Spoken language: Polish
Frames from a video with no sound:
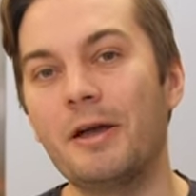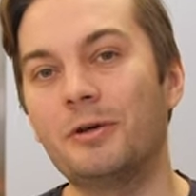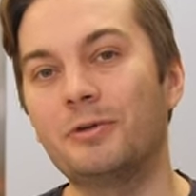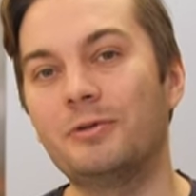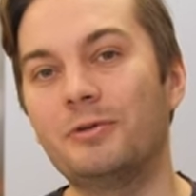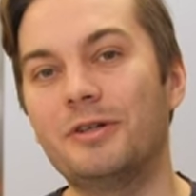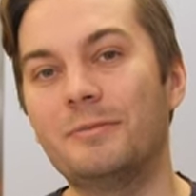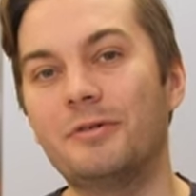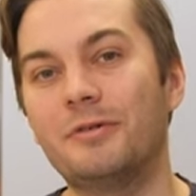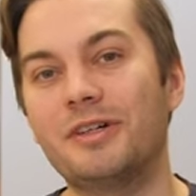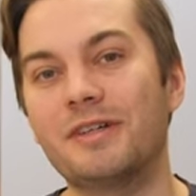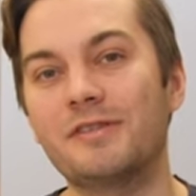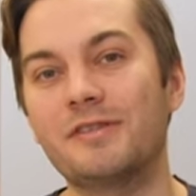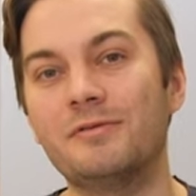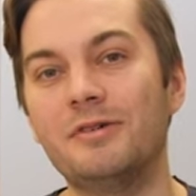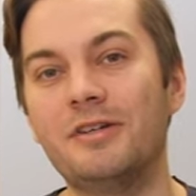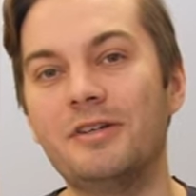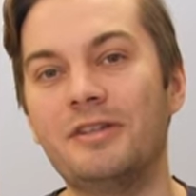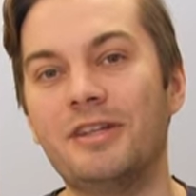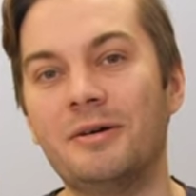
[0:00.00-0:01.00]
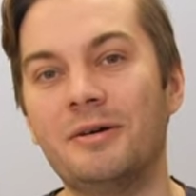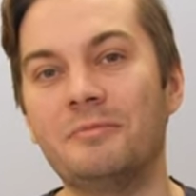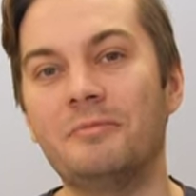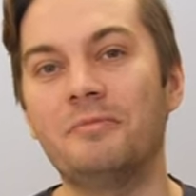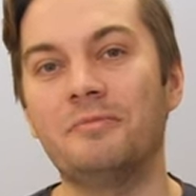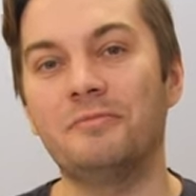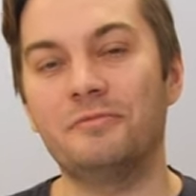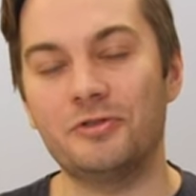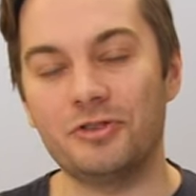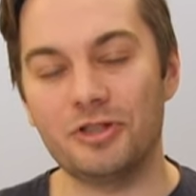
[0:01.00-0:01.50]
który pokazuje
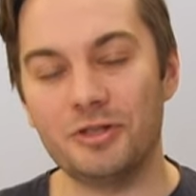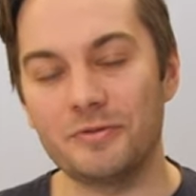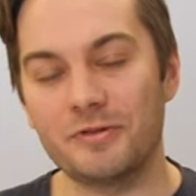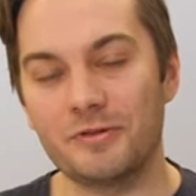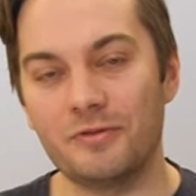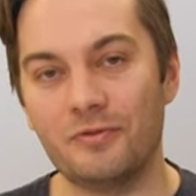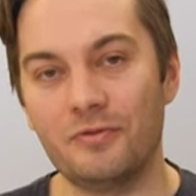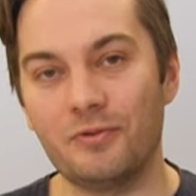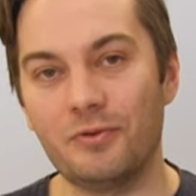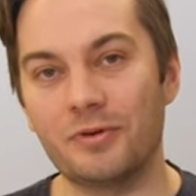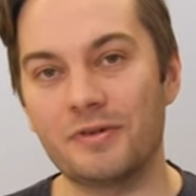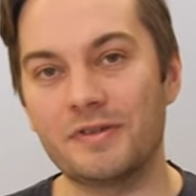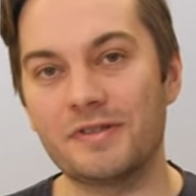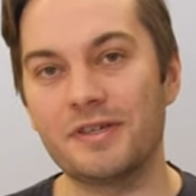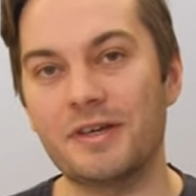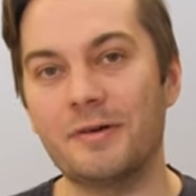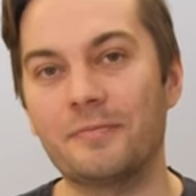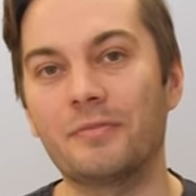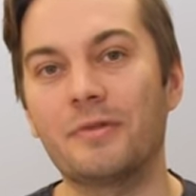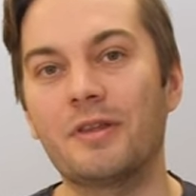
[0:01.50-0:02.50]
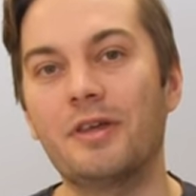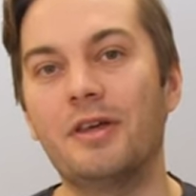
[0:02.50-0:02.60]
nam, czym są funkcje?